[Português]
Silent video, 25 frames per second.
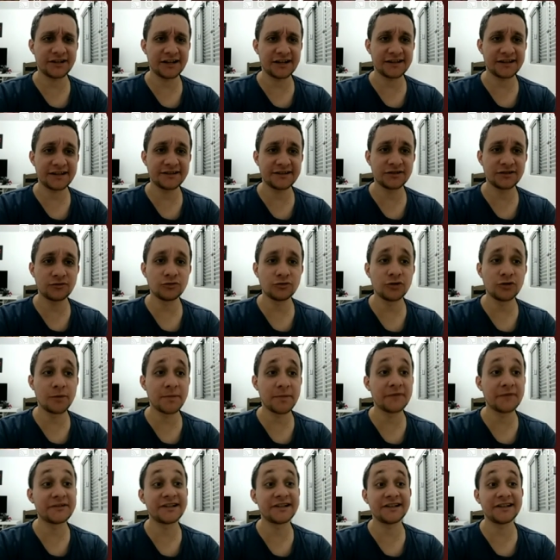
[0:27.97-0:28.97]
Ele até circulou
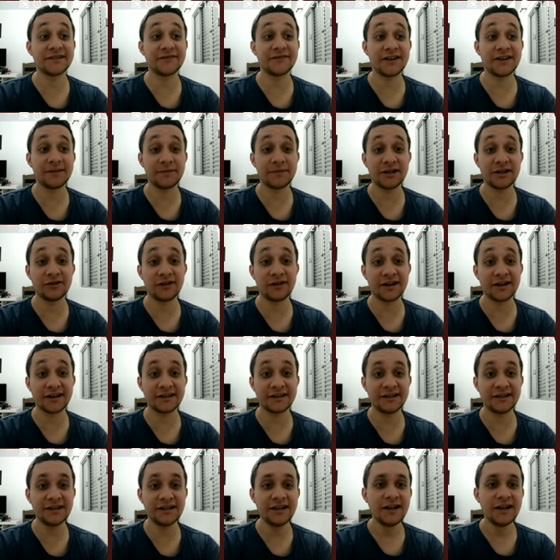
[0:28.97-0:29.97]
para vocês verem melhor
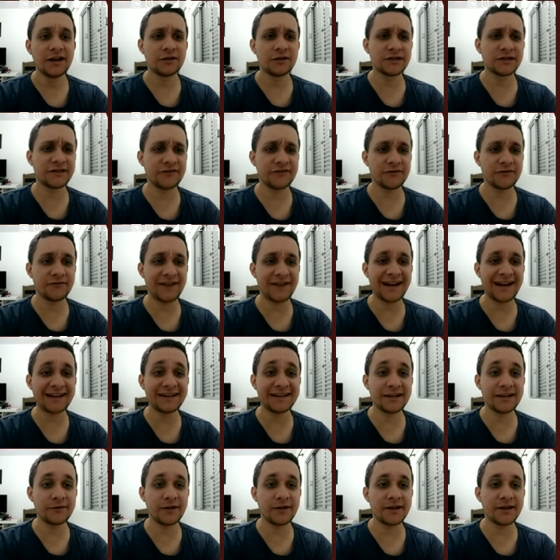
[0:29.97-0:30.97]
aqui Inclusive
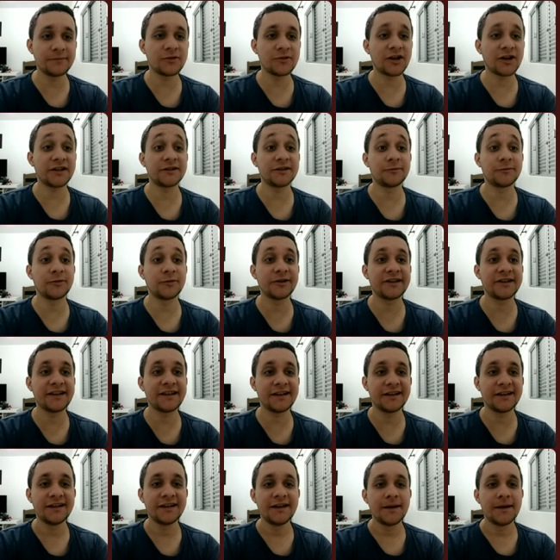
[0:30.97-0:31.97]
valeu aí, brother, por
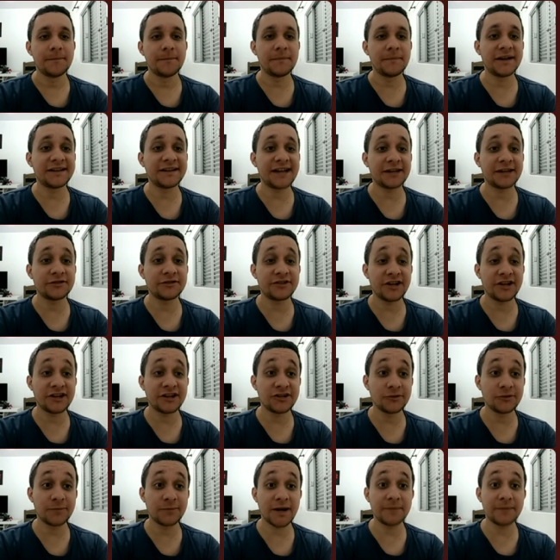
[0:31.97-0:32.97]
ter mandado
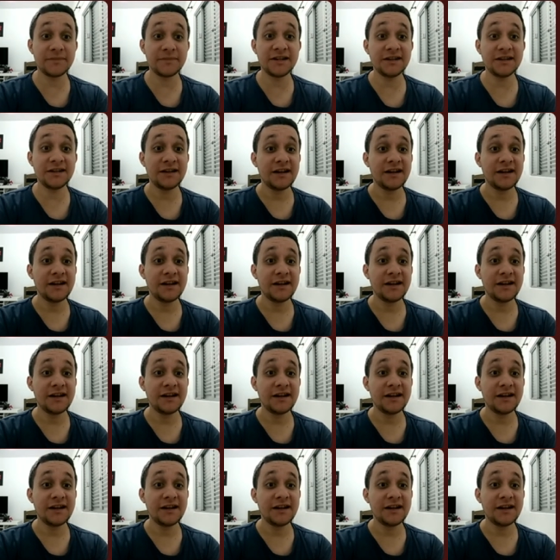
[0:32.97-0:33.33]
direitinho para mim.